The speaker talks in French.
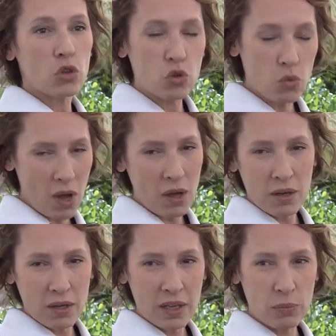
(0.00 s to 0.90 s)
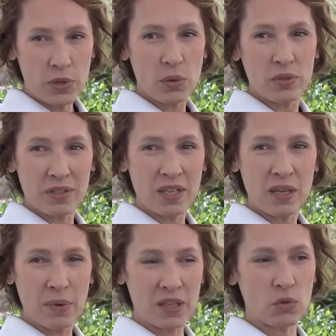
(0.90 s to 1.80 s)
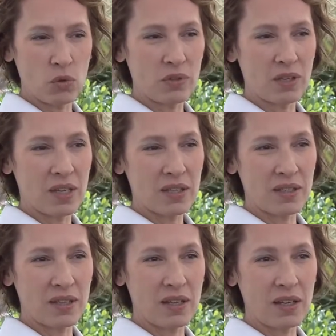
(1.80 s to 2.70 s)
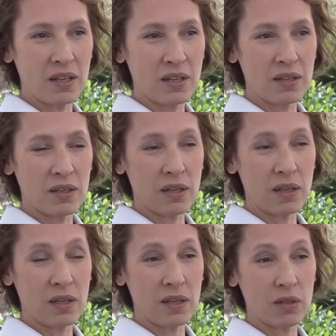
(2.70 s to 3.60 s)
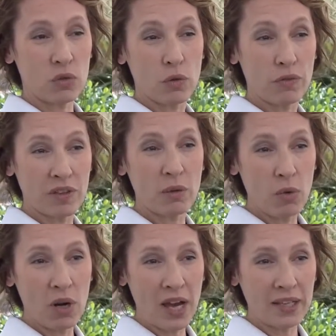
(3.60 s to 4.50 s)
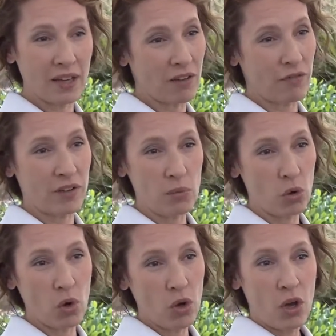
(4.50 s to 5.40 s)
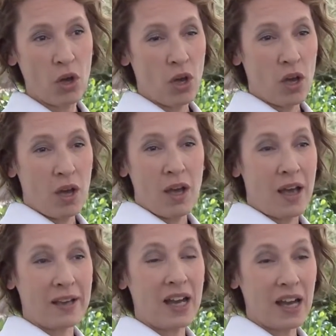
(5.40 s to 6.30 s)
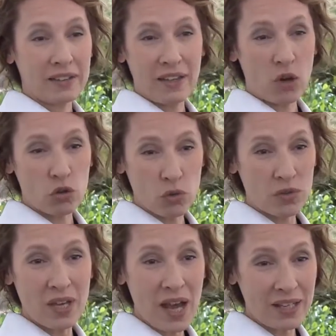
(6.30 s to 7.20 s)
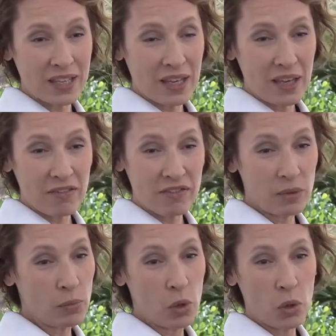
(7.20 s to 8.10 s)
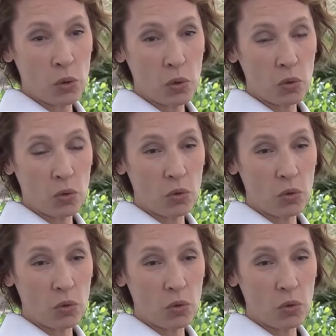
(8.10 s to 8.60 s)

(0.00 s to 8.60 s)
soi. Et puis aussi parce que c'est ce film-là, qui est un film à caractère social, qui est un film, euh,